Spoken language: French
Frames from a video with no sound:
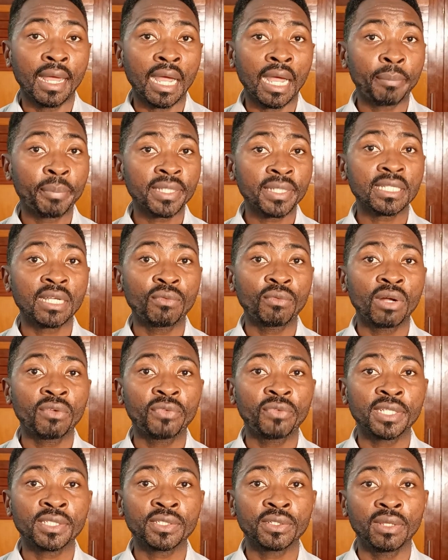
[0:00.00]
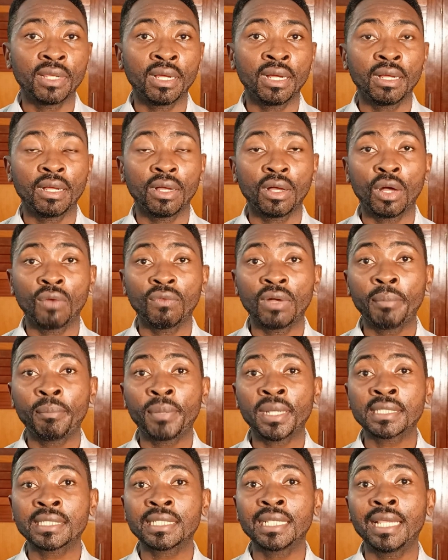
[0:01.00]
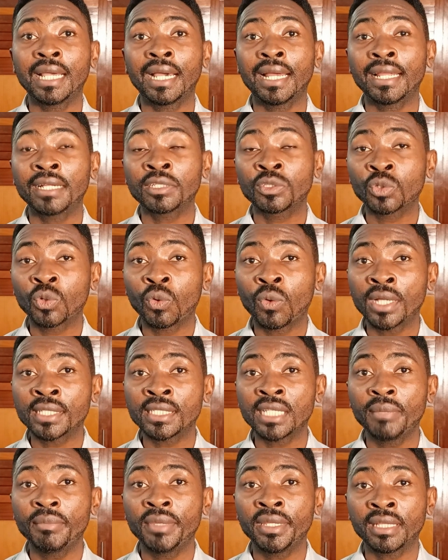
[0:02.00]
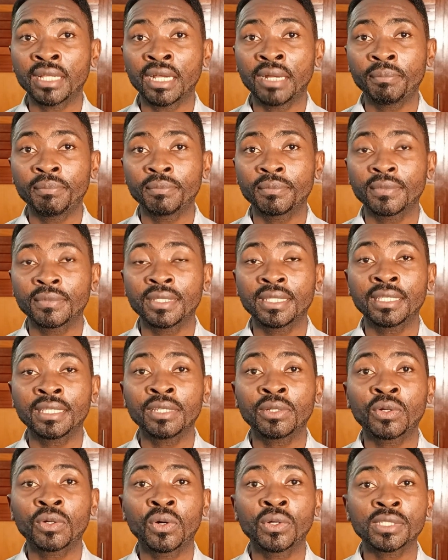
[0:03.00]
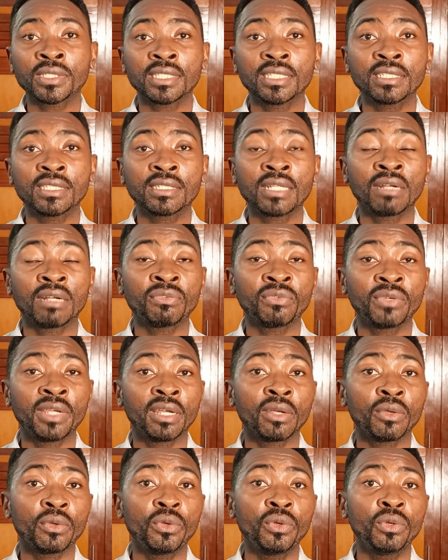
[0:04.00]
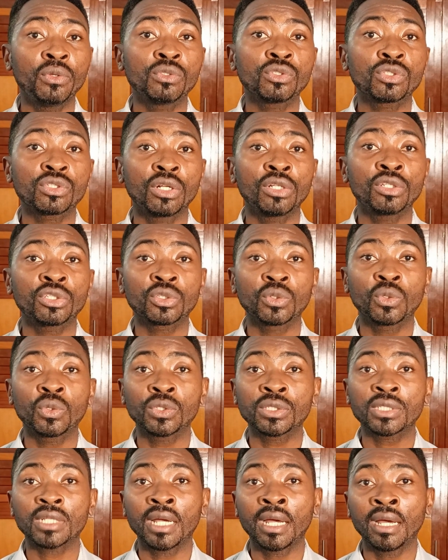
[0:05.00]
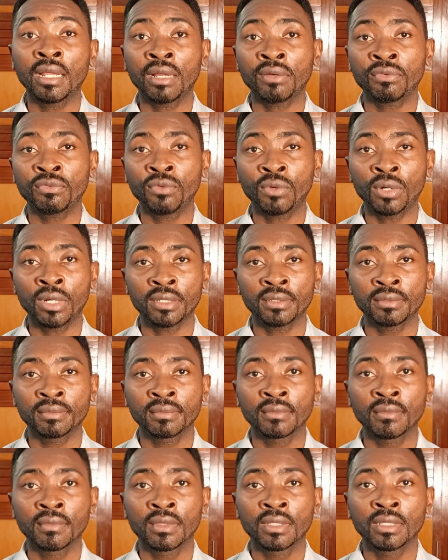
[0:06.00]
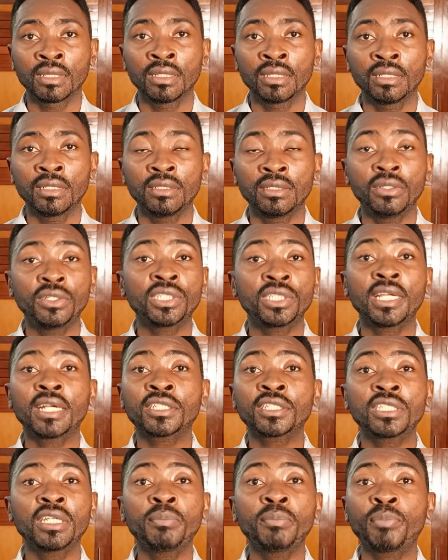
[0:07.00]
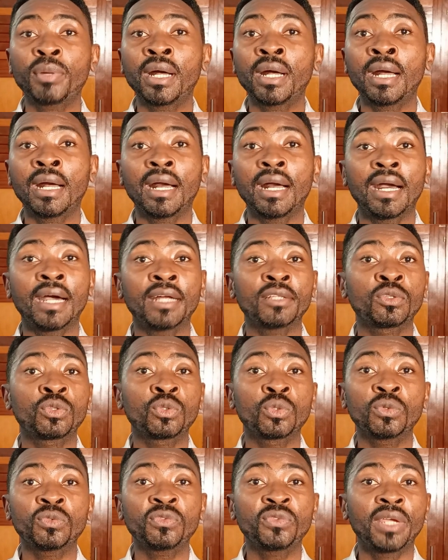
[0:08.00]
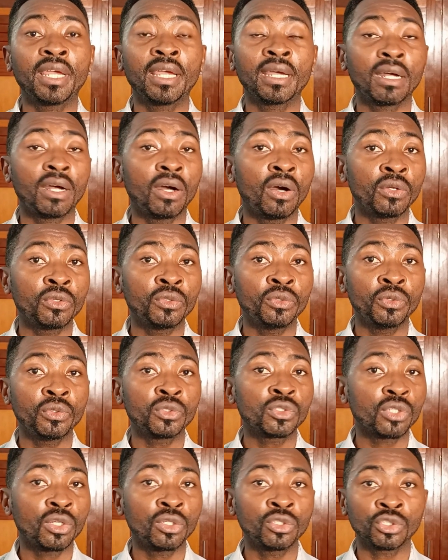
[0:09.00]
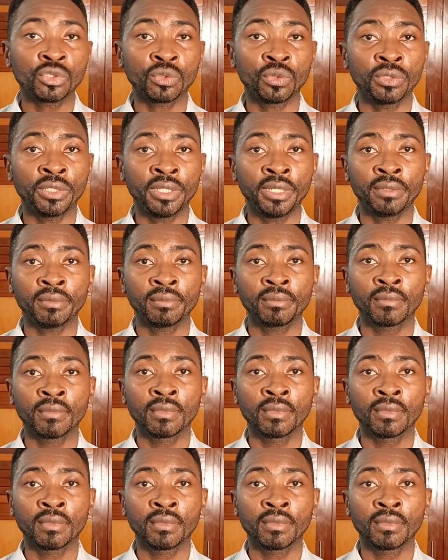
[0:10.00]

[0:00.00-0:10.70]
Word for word: Après avoir fait cela, on va passer à la troisième étape qui consiste à faire une seule chose à la fois. Ne cherchez pas à tout faire en une seule journée.